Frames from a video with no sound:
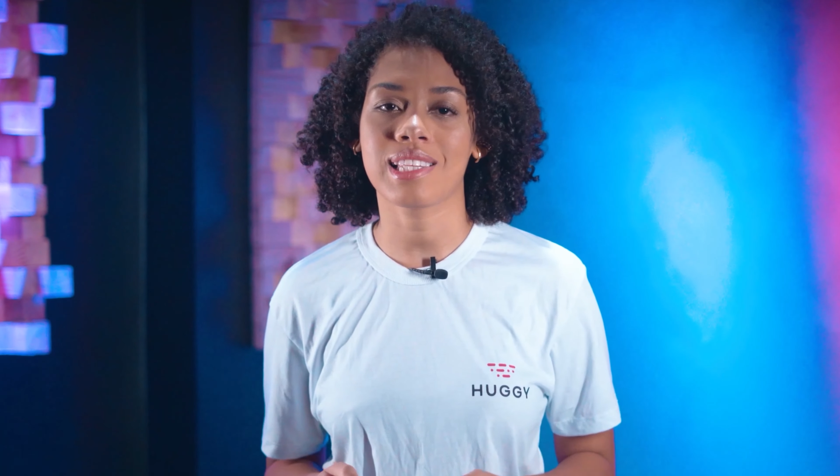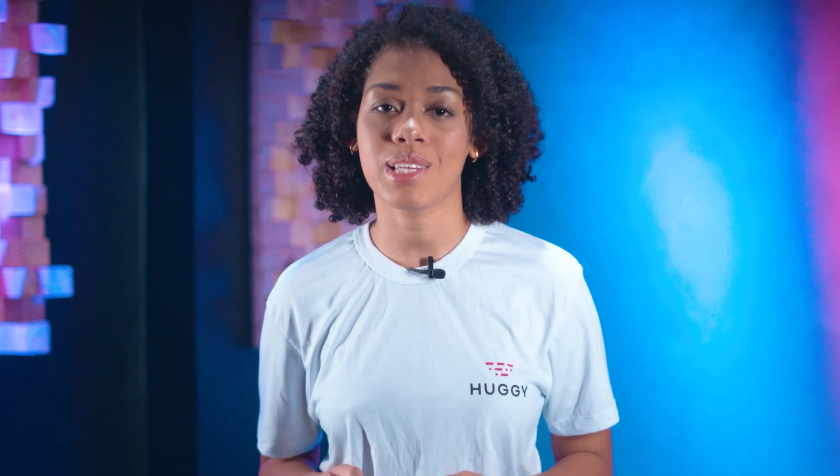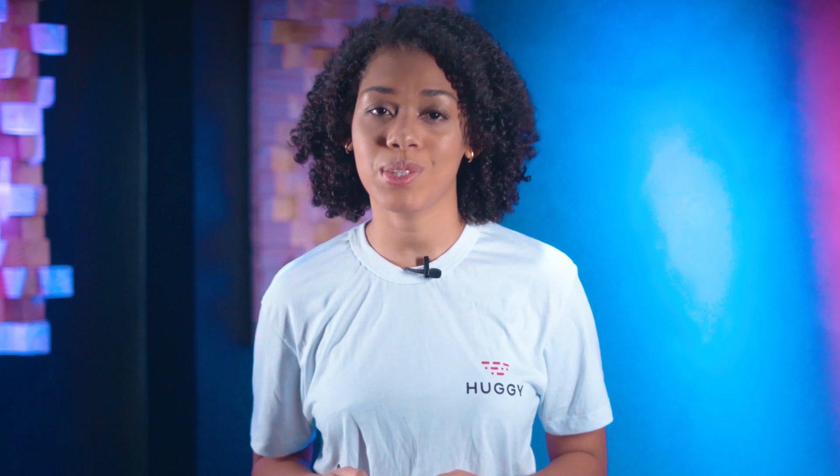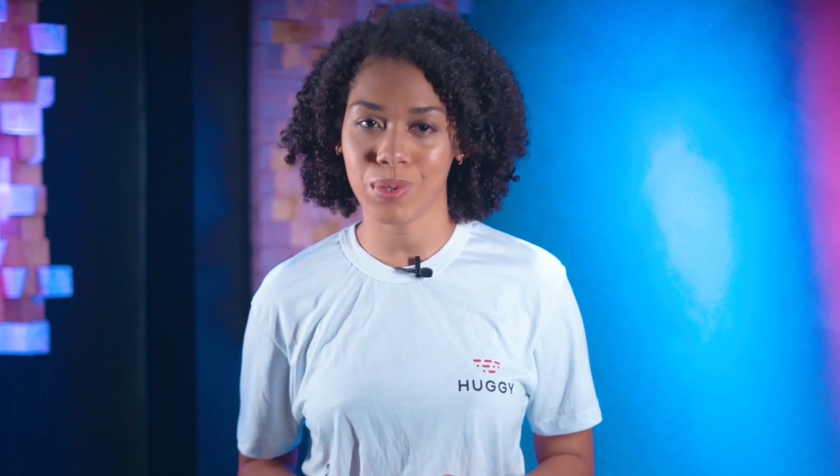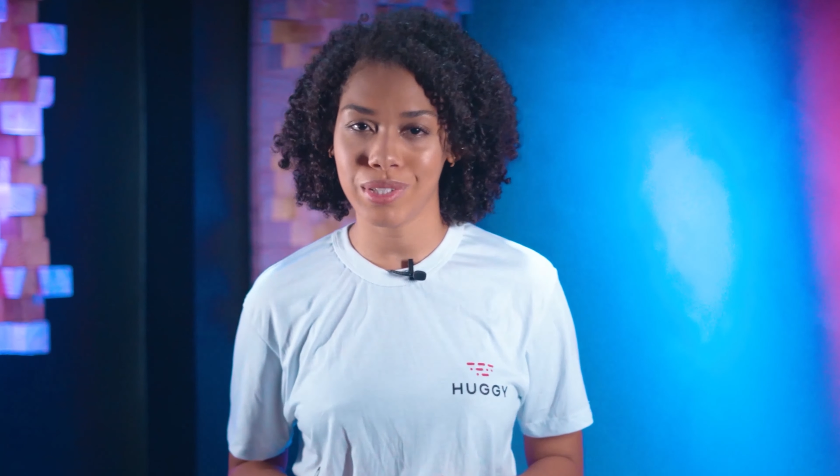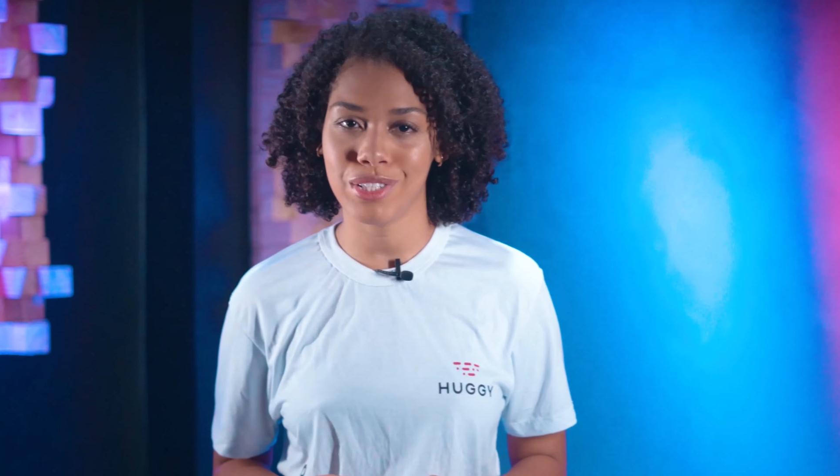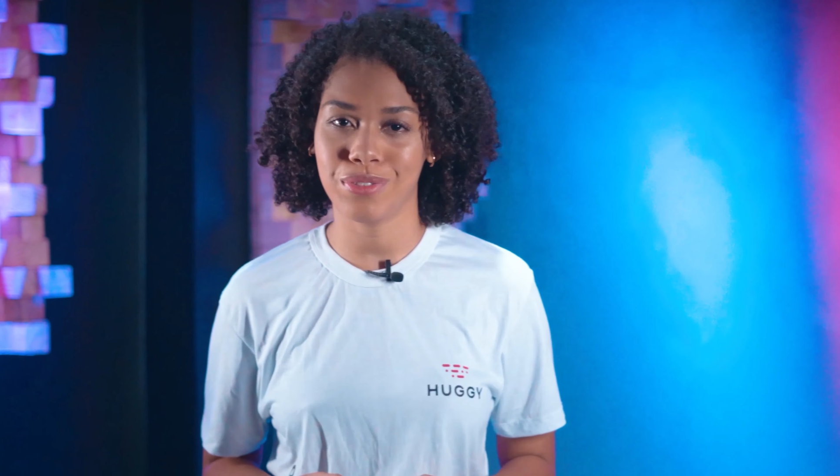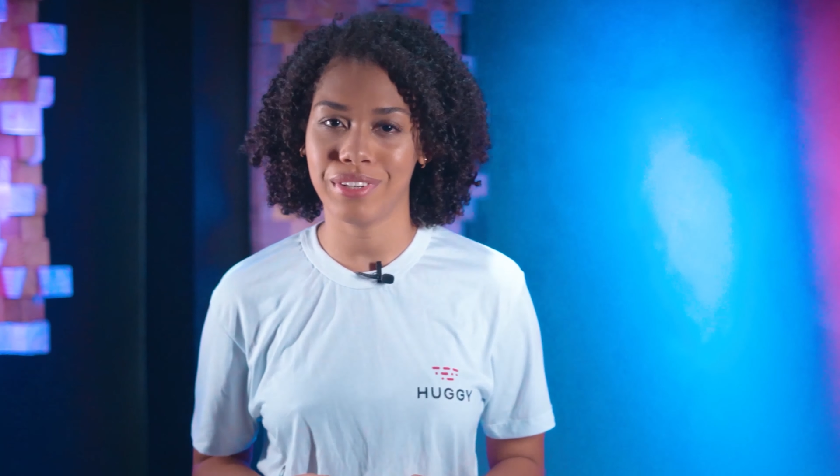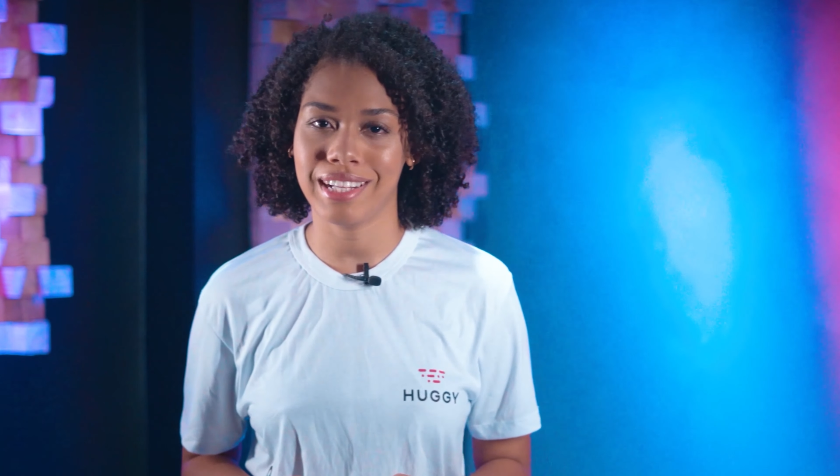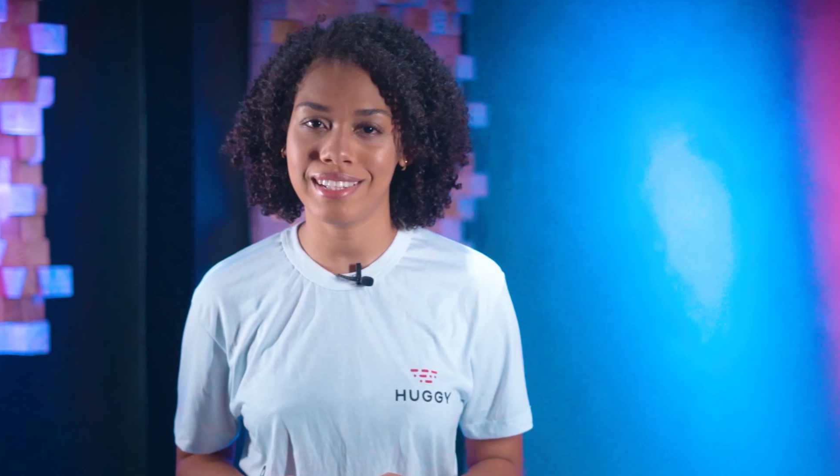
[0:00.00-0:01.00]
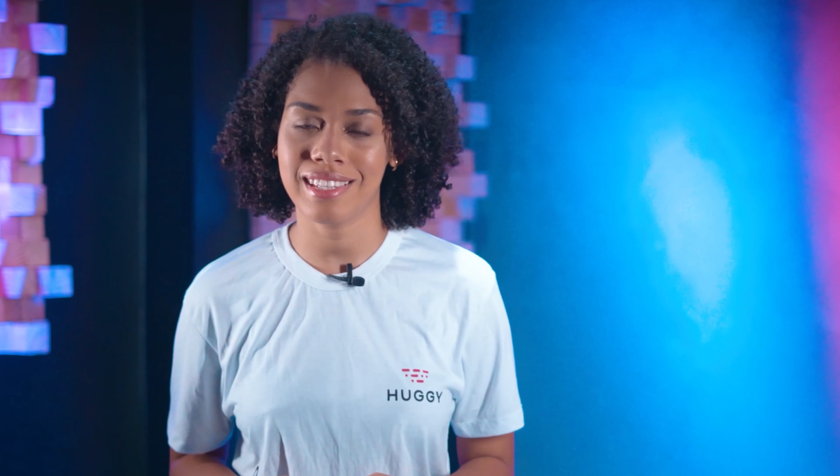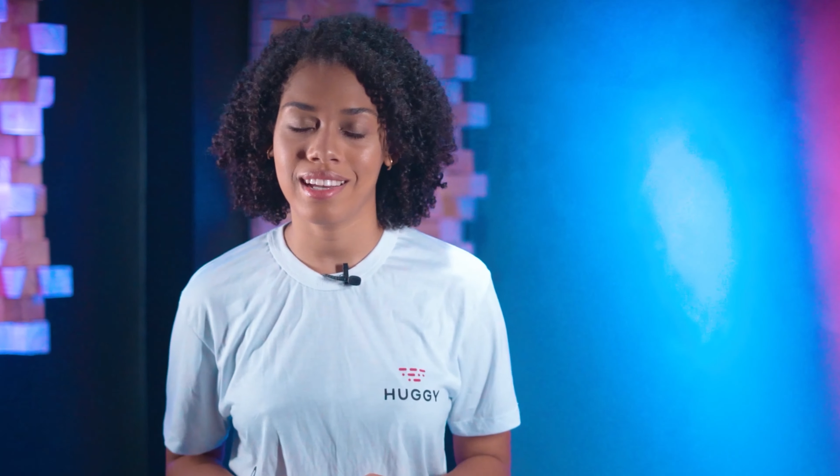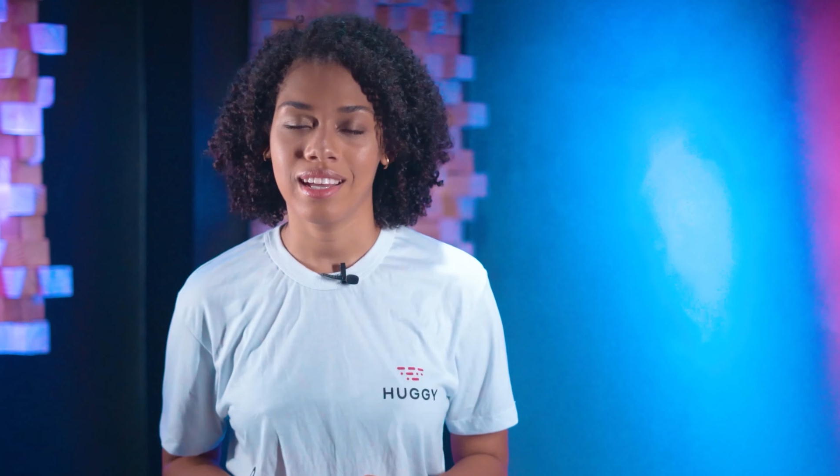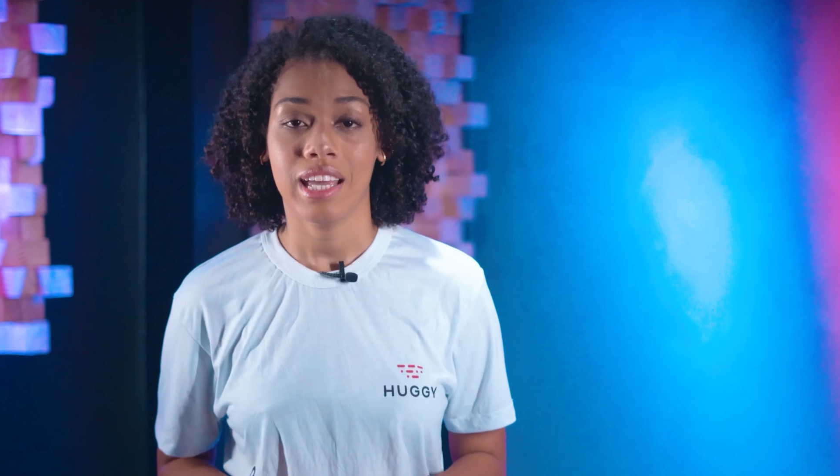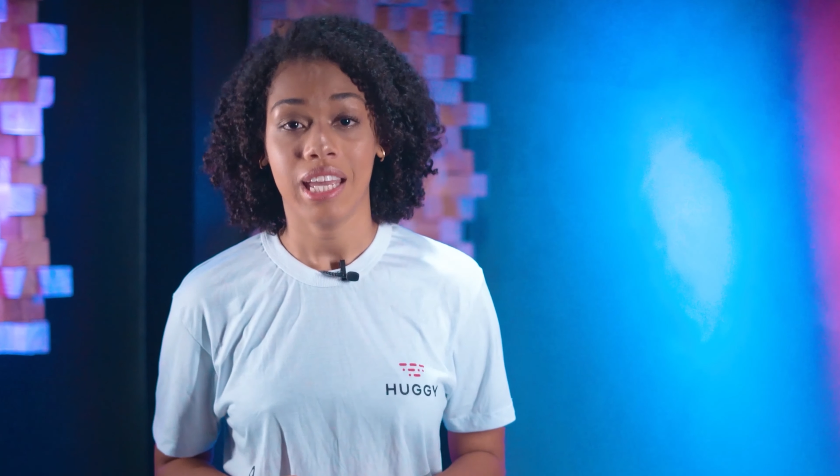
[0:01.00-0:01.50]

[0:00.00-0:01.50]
fazem toda a diferença?